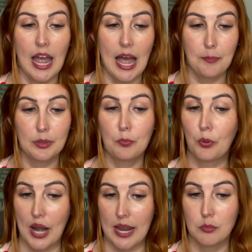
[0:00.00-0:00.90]
Happy
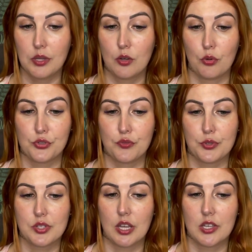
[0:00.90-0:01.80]
Prime, onde
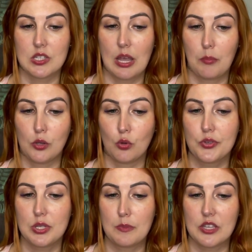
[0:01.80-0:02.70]
você recebe
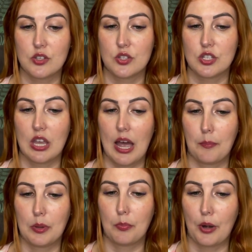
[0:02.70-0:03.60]
12 meses de
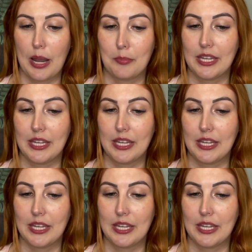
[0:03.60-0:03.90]
Happy Prime